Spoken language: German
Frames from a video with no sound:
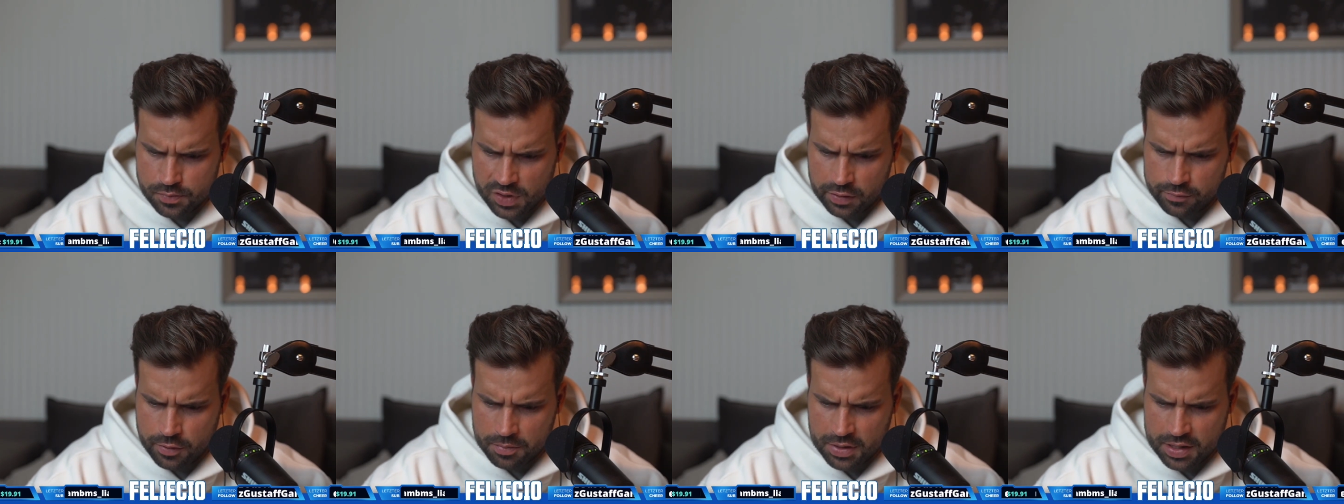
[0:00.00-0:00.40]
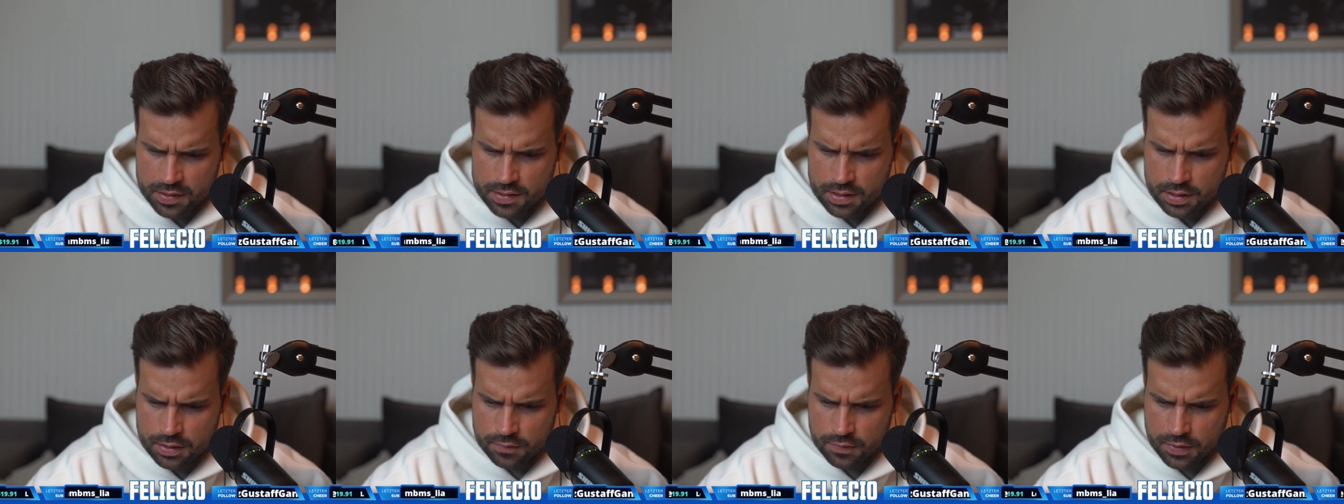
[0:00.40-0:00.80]
Wenn man
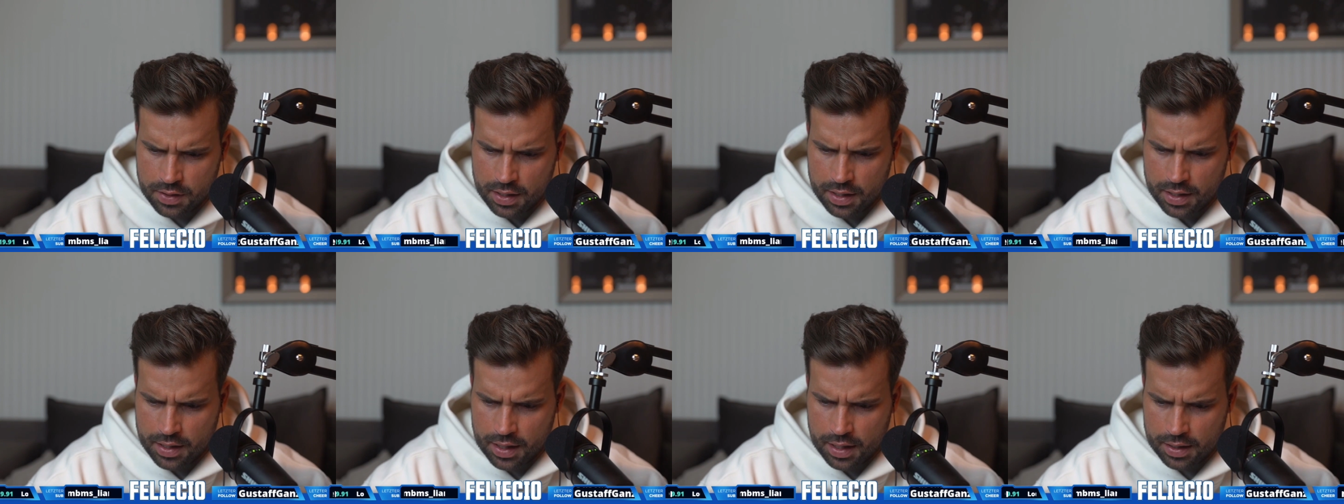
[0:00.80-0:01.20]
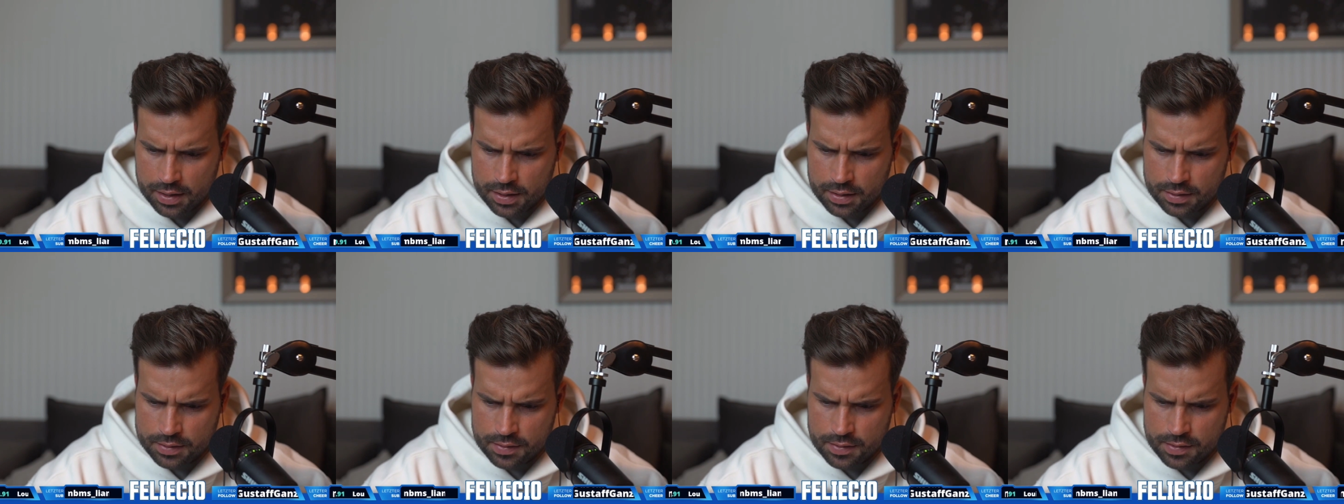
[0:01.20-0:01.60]
sieht, wie er
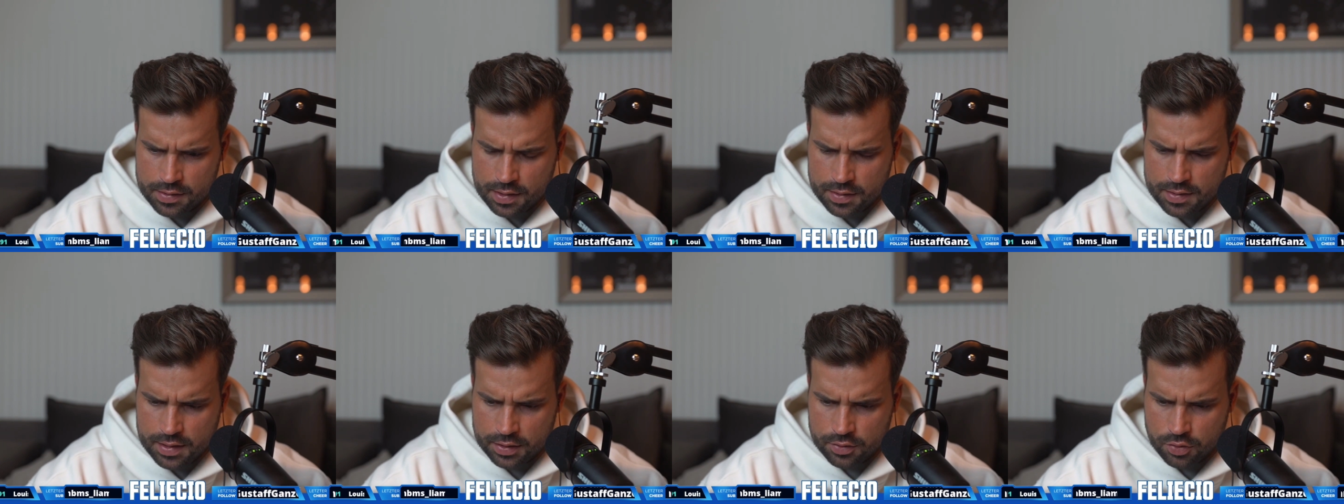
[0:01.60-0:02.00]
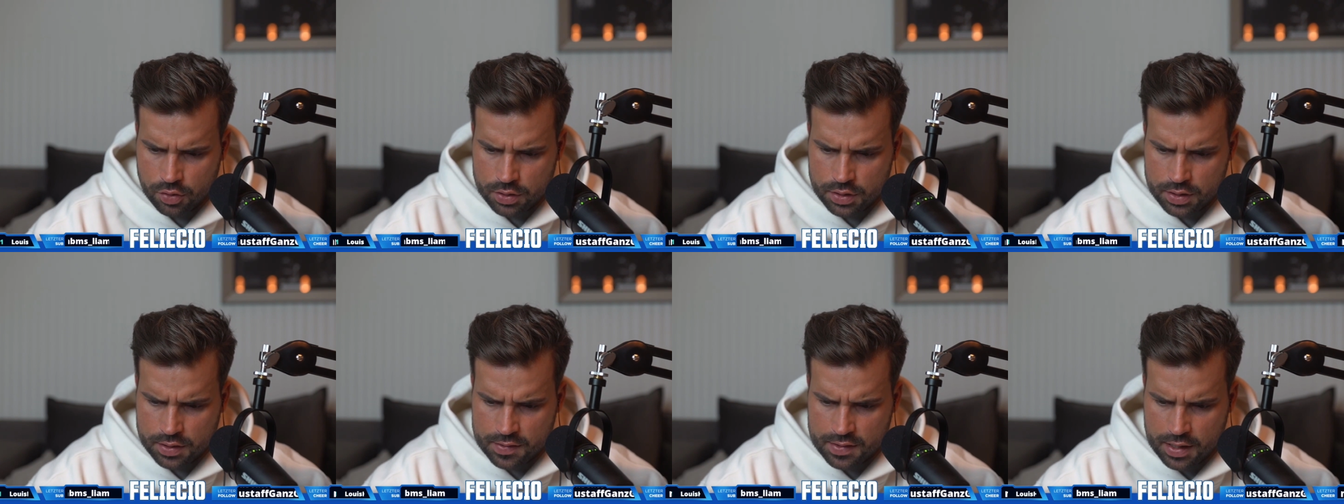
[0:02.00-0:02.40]
ackert, ist das ein
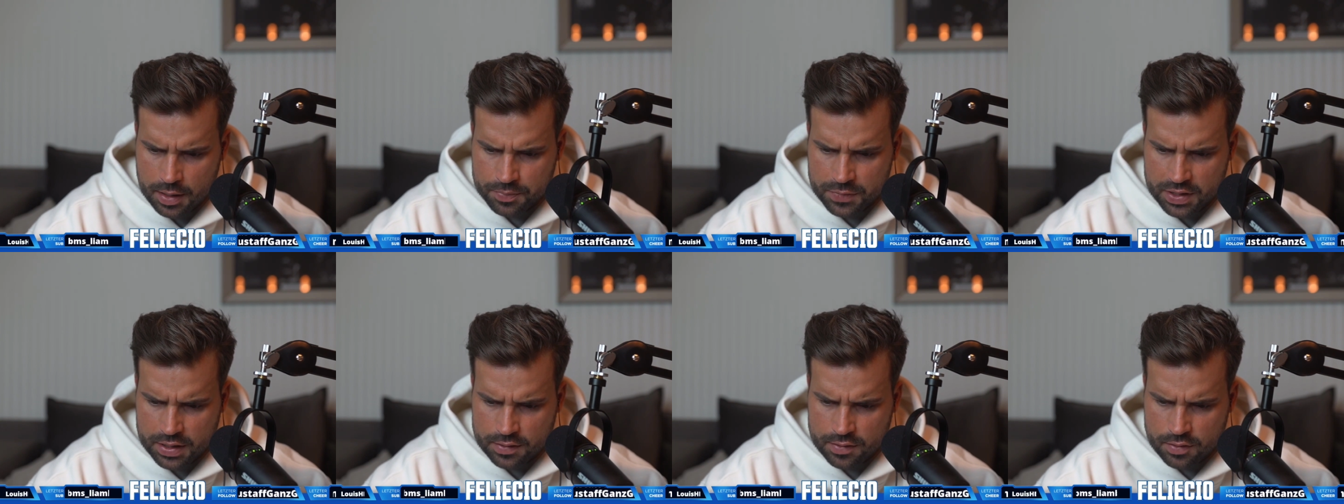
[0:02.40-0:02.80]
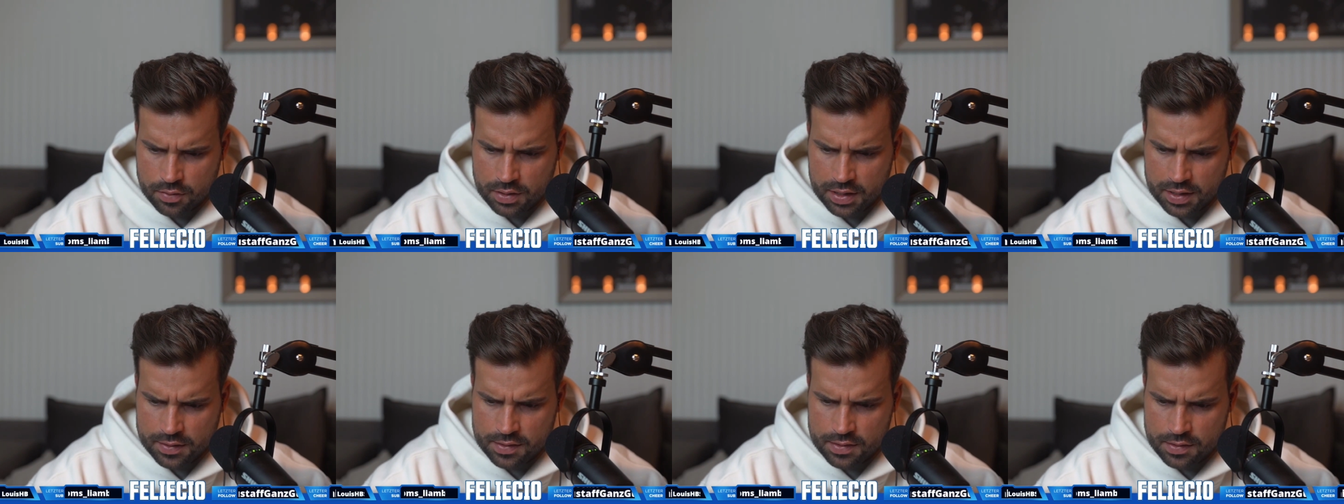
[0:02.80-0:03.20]
deutliches Update zur
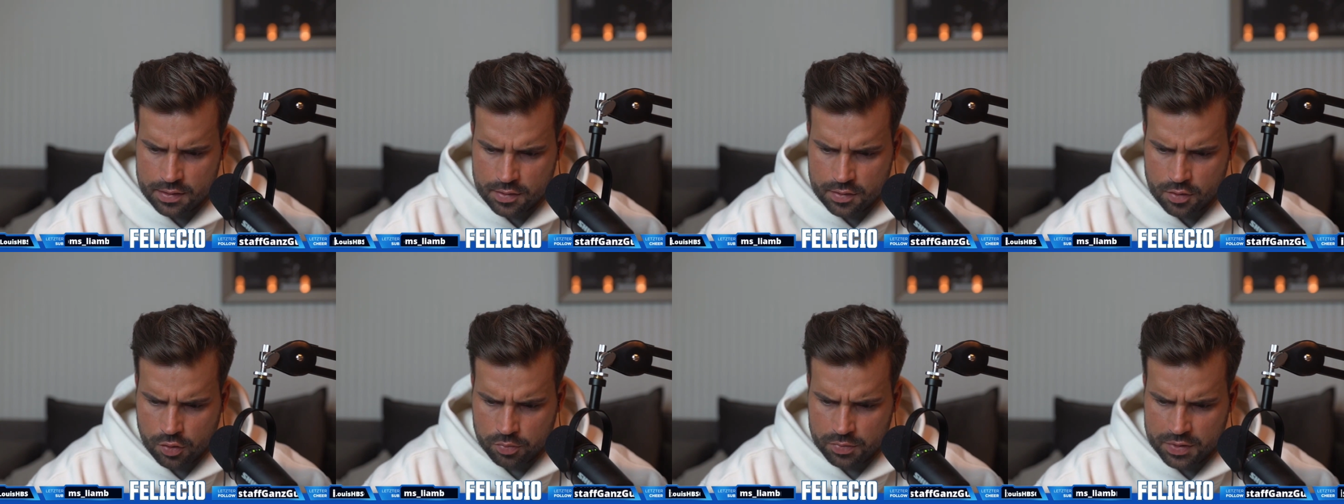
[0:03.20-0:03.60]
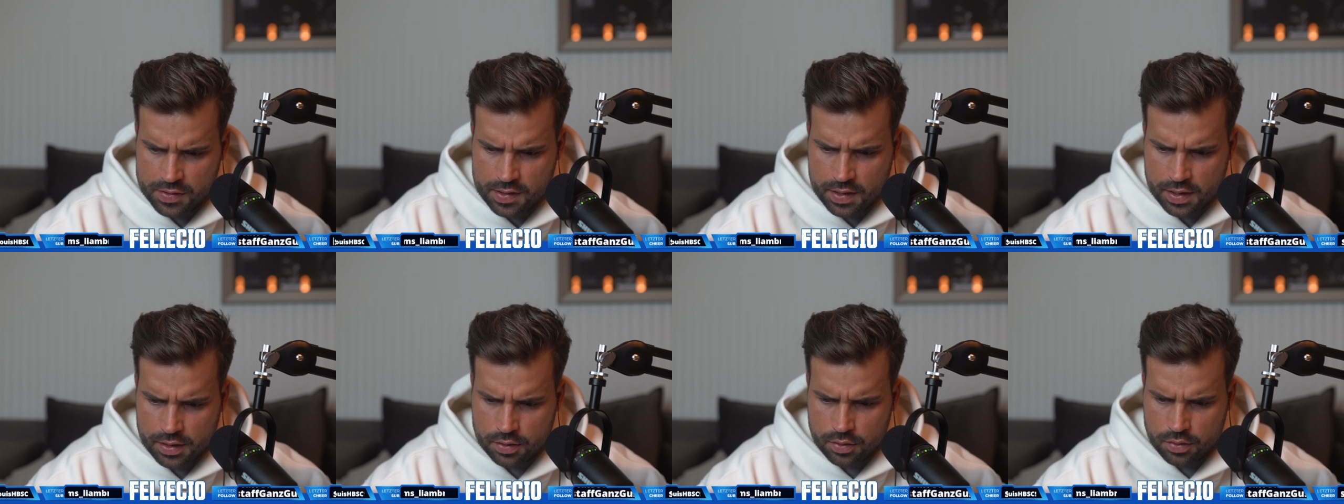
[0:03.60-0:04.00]
letzten Saison mit
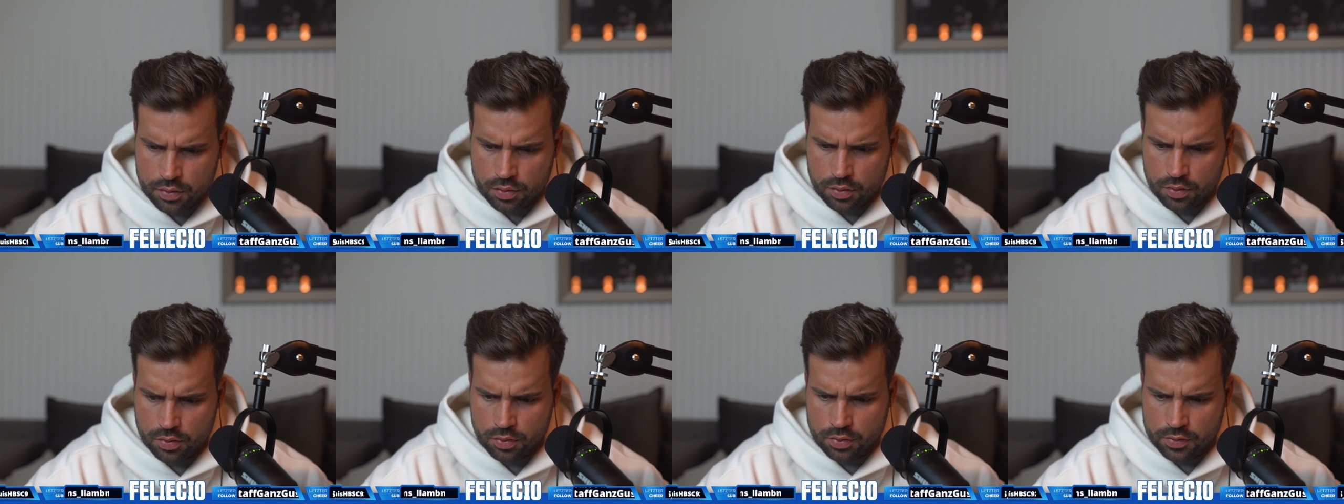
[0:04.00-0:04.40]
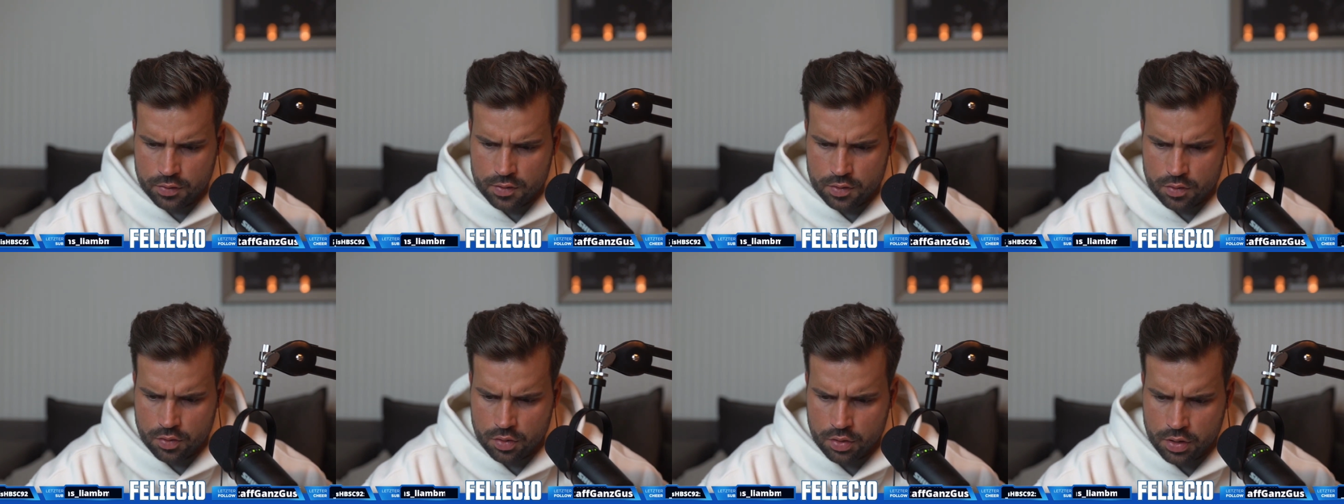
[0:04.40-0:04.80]
Selke und
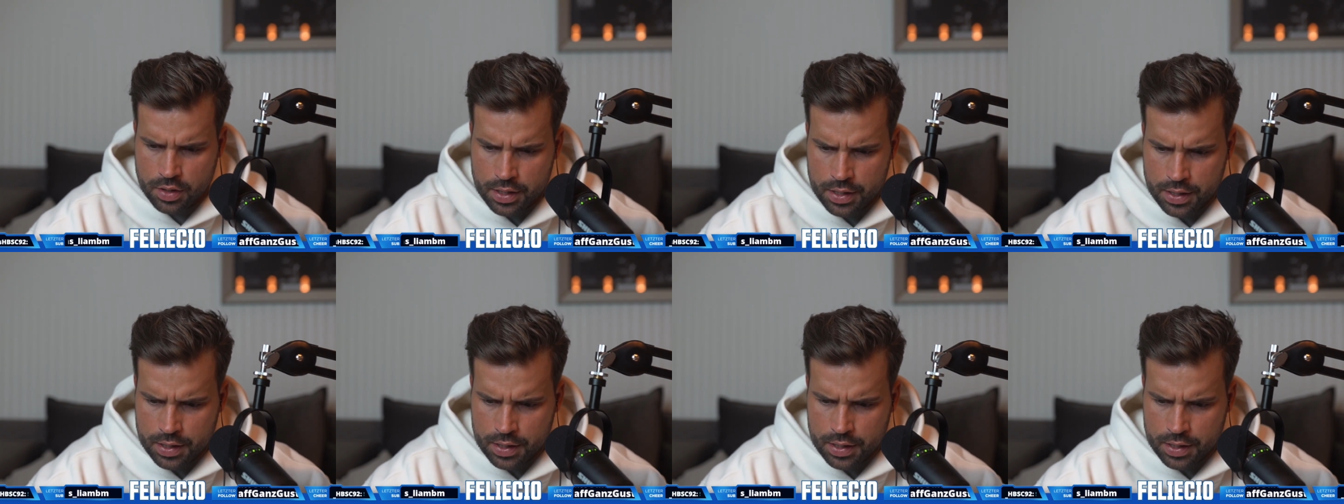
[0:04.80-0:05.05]
so.